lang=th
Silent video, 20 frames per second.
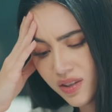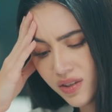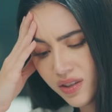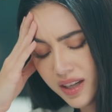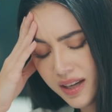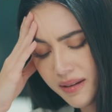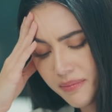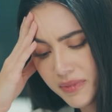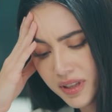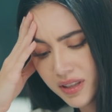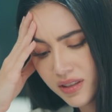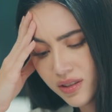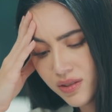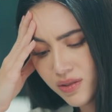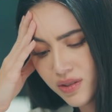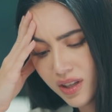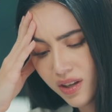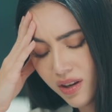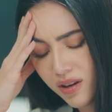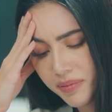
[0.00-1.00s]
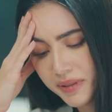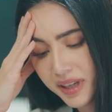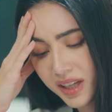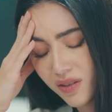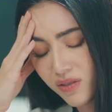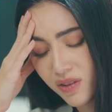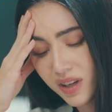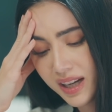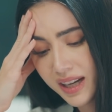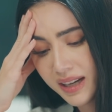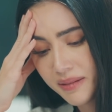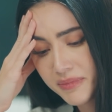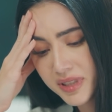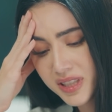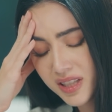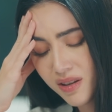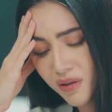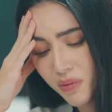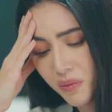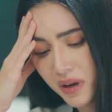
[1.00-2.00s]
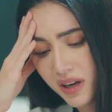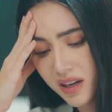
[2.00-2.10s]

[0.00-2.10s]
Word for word: ที่เราทำมันก็อยู่ในขอบเขตของงานไม่ใช่หรอ